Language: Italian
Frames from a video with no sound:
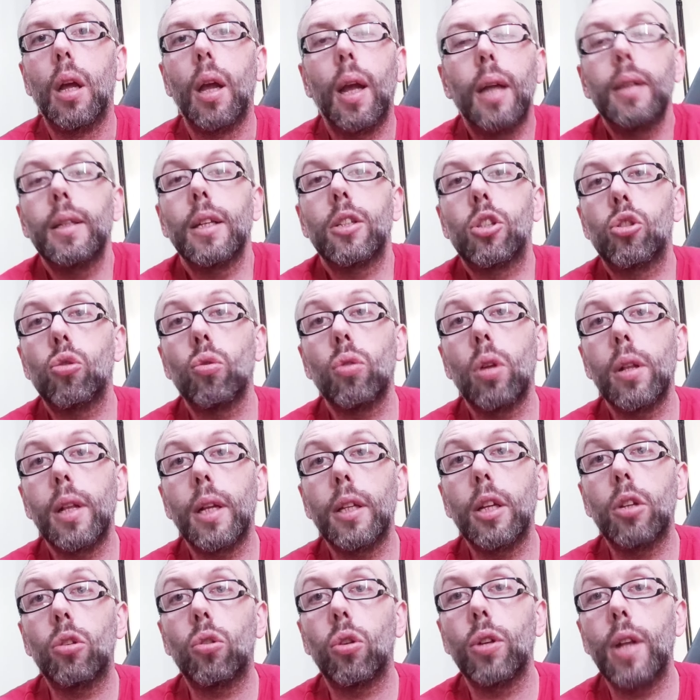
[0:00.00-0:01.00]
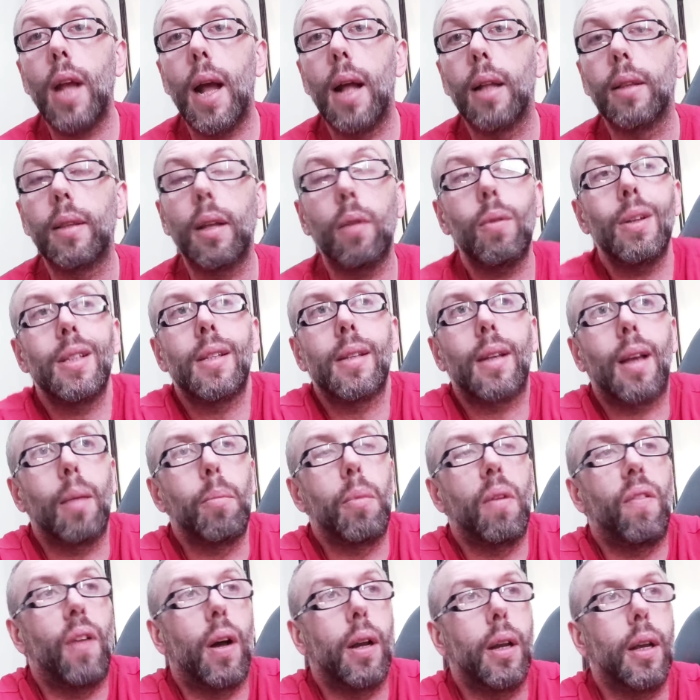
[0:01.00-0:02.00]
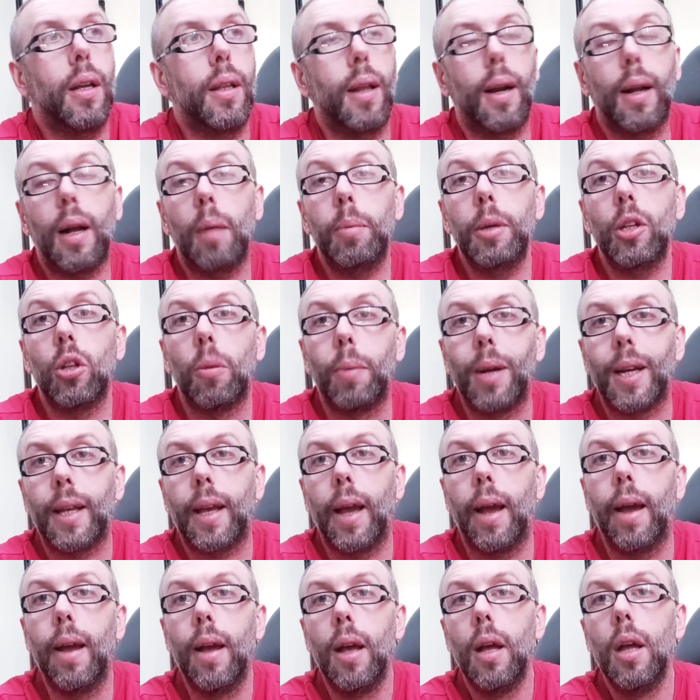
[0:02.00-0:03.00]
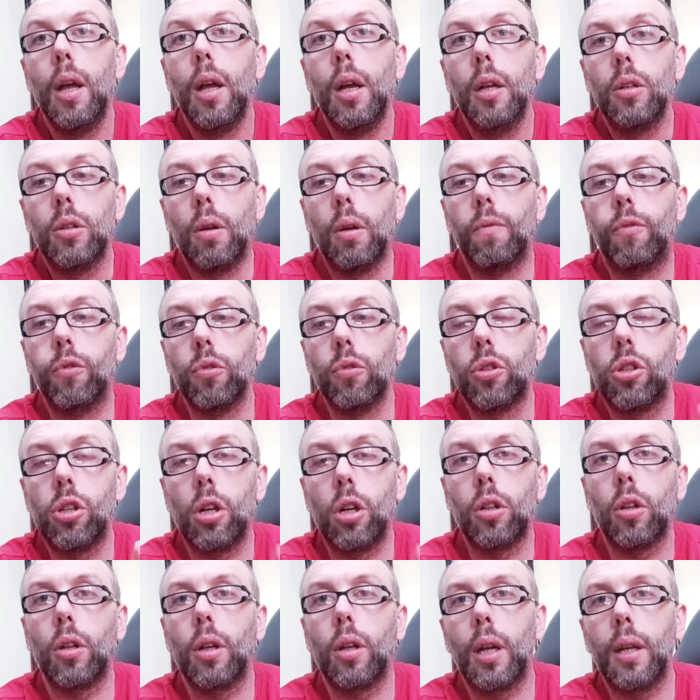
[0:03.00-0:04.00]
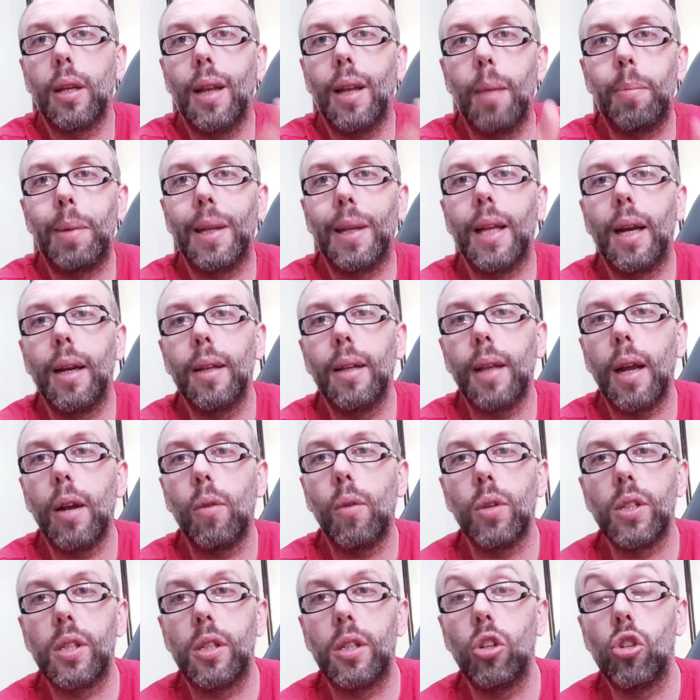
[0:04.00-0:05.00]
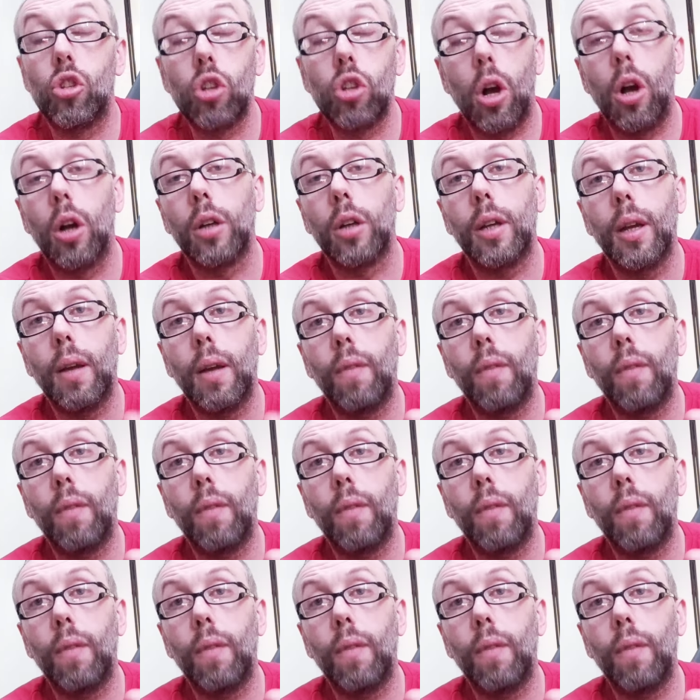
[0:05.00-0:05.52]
e nessuno gli ha detto niente. Questo che mi fa ridere, capito perché non funzionano le penalità in questi giochi?